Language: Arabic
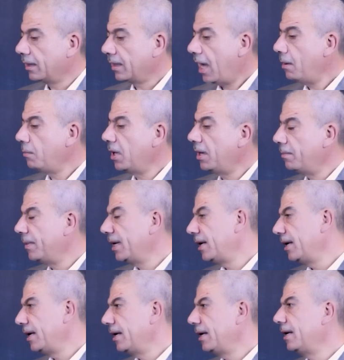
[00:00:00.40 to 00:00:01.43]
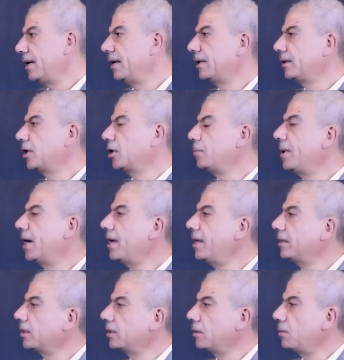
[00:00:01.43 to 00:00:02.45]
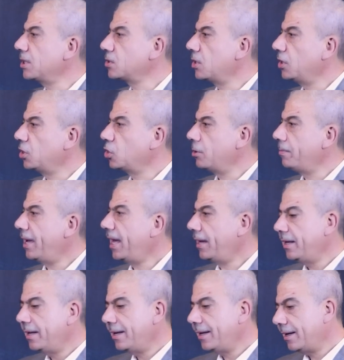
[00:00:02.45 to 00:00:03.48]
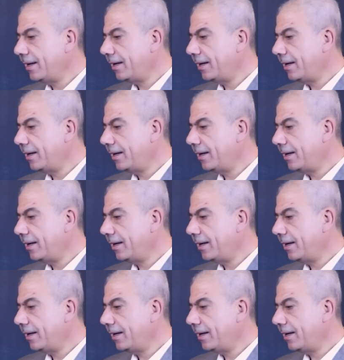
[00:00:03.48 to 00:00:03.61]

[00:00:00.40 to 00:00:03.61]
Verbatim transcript: التعامل بتطبيقات التواصل الاجتماعي